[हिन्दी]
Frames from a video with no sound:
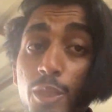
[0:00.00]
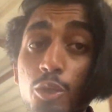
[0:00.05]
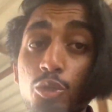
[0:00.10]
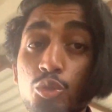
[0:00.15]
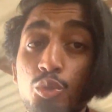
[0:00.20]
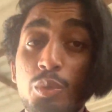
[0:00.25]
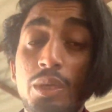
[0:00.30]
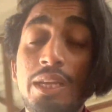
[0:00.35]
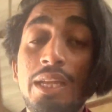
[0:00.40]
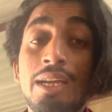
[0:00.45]

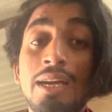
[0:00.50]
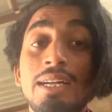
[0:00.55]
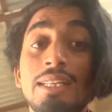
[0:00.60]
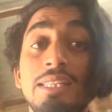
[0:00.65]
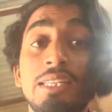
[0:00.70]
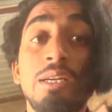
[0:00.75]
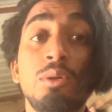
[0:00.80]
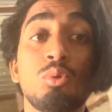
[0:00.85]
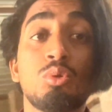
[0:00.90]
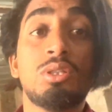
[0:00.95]
स्वेलिंग
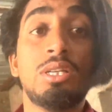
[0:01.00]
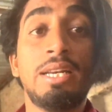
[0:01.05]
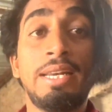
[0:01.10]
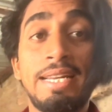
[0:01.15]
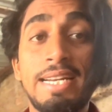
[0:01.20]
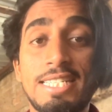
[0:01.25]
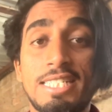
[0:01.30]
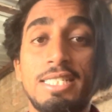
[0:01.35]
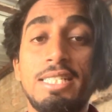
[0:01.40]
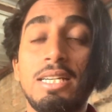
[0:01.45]
आती है उससे
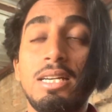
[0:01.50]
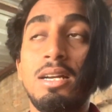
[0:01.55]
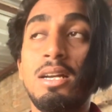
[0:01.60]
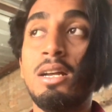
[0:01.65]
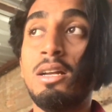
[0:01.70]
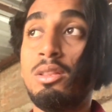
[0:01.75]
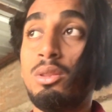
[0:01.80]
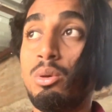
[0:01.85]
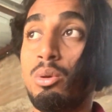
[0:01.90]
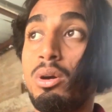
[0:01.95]
नेक्स्ट डे
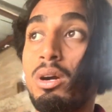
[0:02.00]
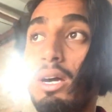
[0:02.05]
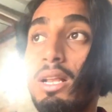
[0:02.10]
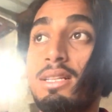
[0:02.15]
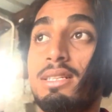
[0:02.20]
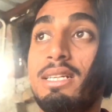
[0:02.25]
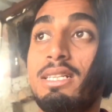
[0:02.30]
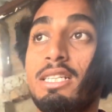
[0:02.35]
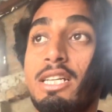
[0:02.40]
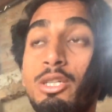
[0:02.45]
तो कल
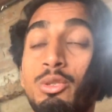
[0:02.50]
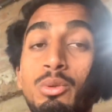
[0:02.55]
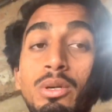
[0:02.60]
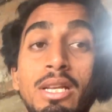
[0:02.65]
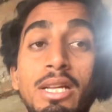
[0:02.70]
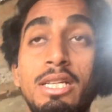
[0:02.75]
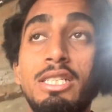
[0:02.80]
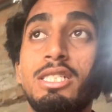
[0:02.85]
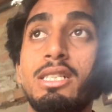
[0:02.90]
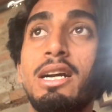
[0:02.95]
से इसकी
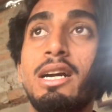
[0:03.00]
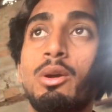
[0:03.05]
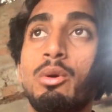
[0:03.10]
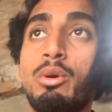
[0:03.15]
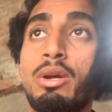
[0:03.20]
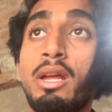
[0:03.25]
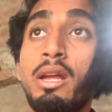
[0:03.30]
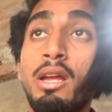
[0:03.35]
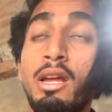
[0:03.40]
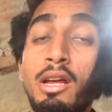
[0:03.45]
स्वेलिंग स्टार्ट
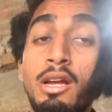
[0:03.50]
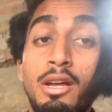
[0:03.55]
होगी